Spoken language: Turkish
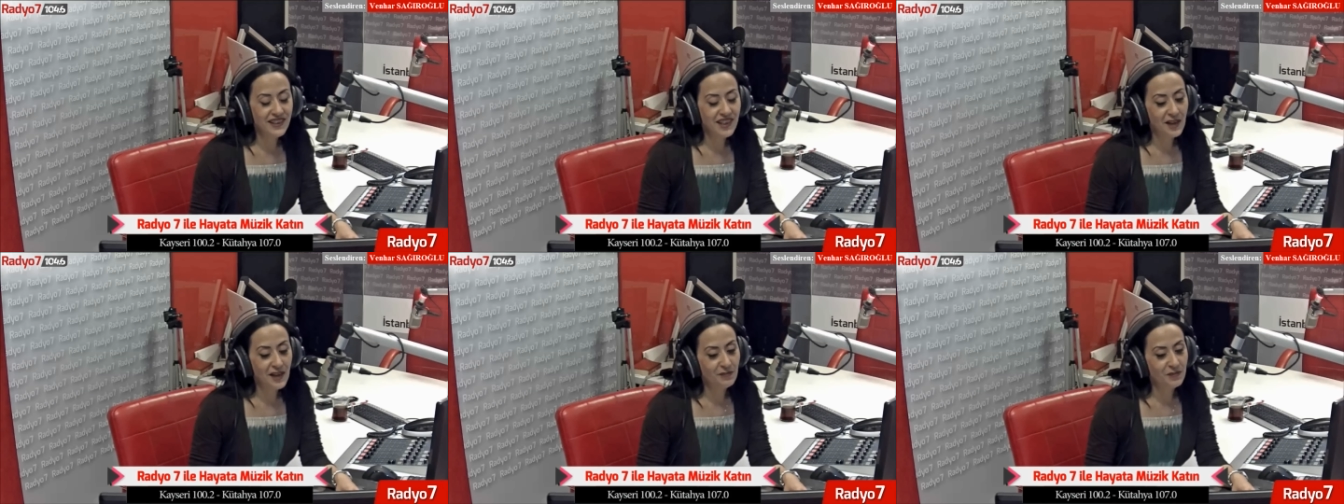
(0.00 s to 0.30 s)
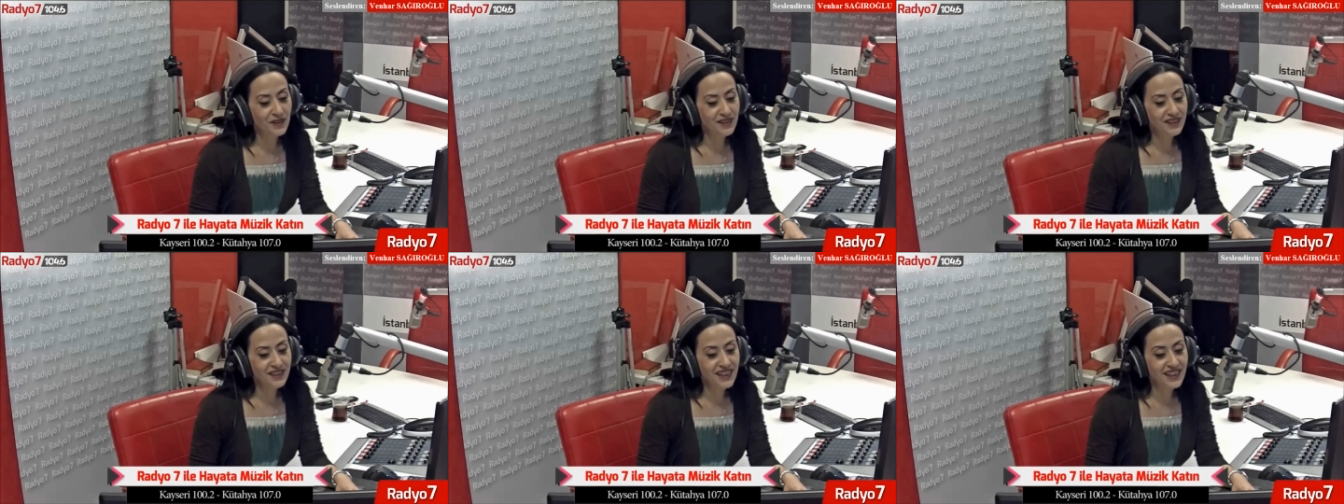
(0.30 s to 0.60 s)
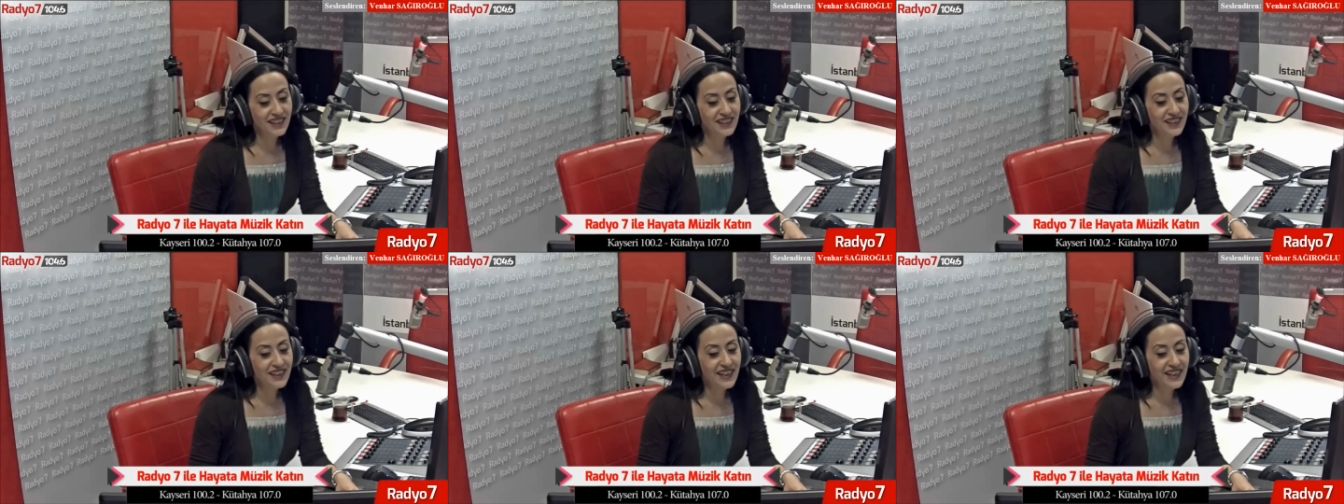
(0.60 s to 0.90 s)
yaptığı
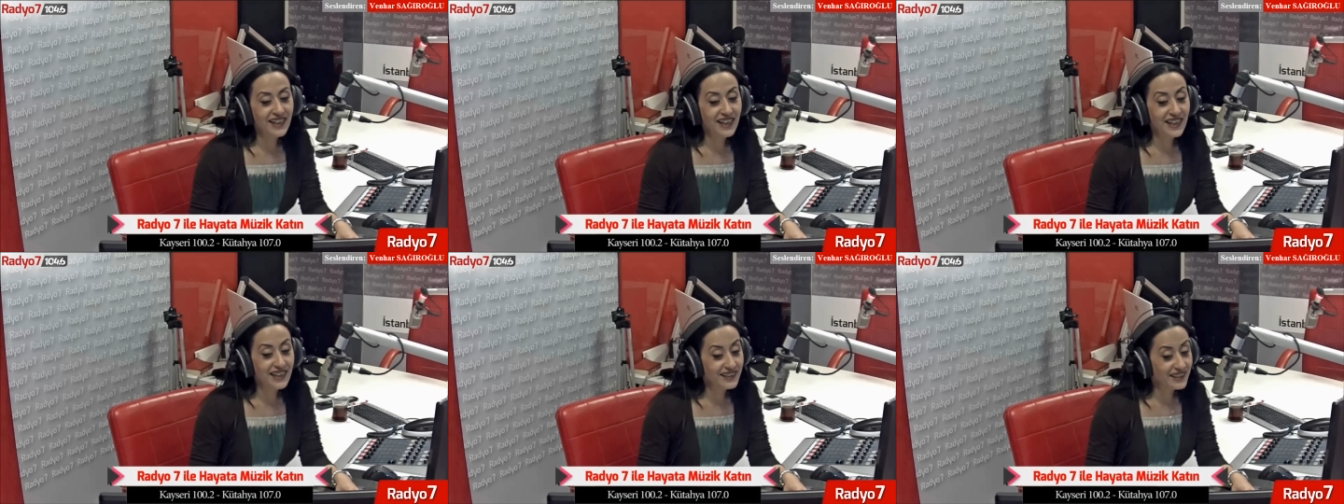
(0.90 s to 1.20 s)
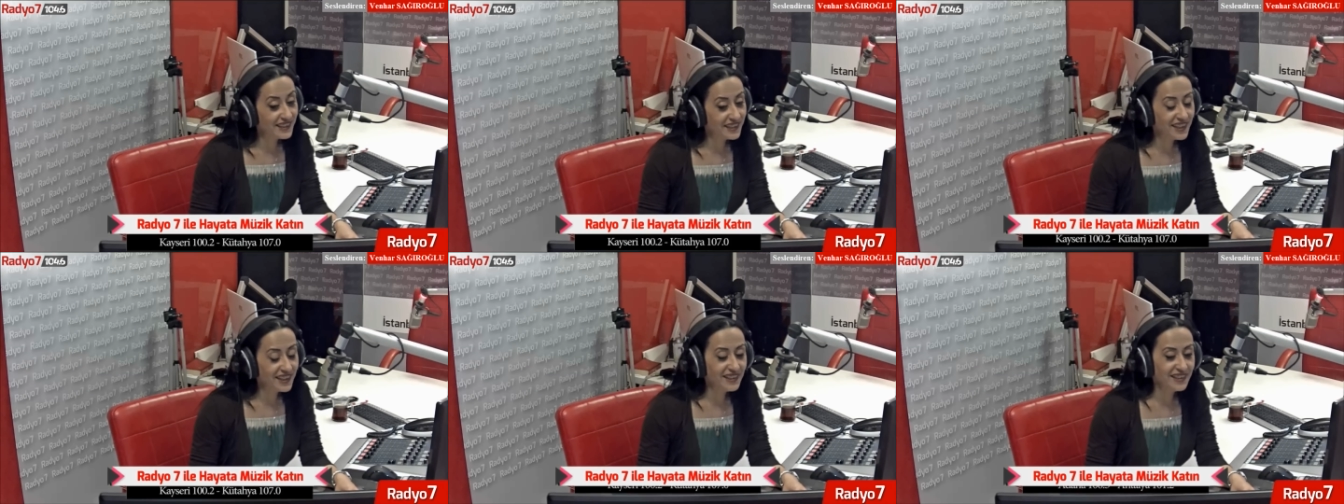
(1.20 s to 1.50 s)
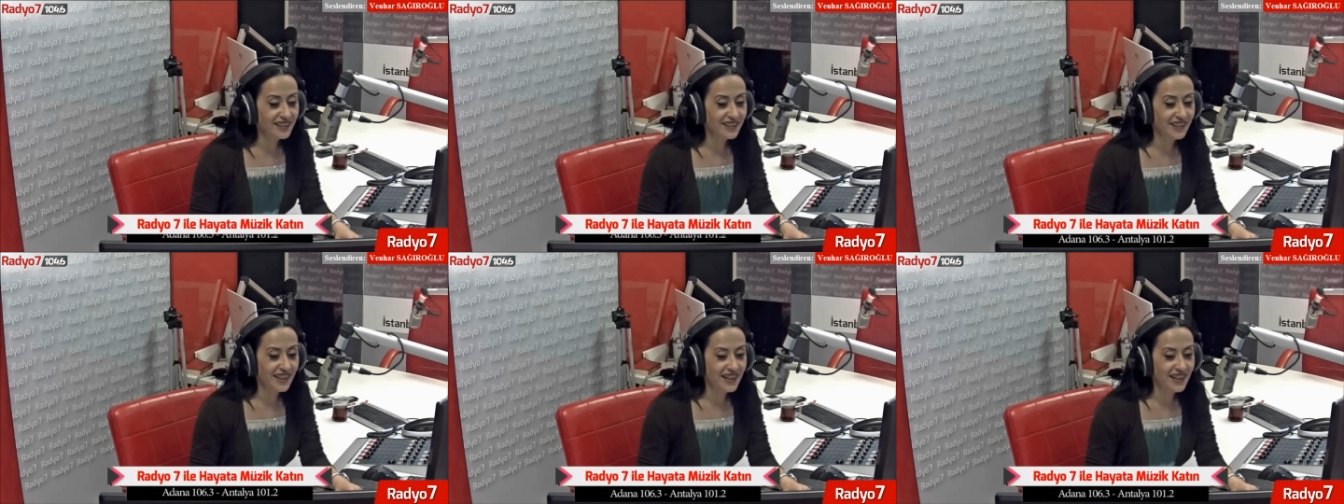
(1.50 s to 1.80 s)
yanına kaldı
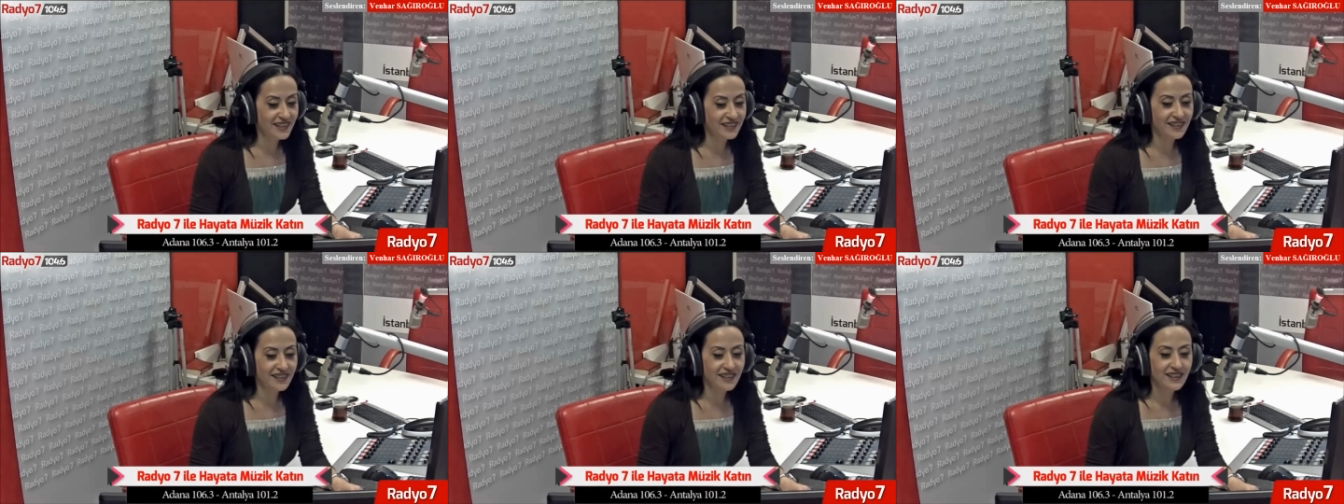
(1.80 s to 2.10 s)
sanırlar.